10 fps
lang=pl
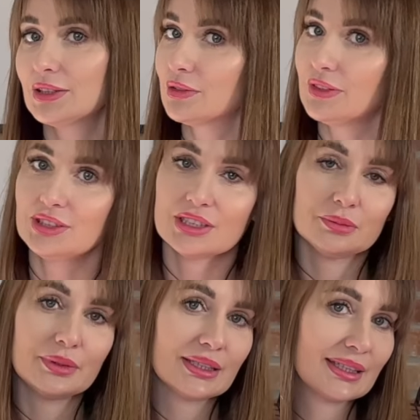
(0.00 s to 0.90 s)
to weźcie
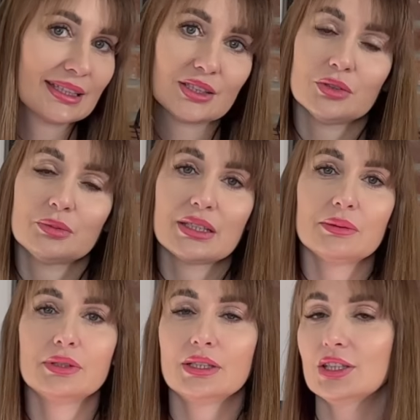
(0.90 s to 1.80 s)
sobie jedną odmianę
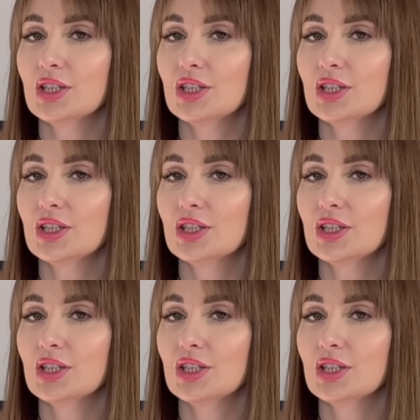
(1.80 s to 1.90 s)
bylin.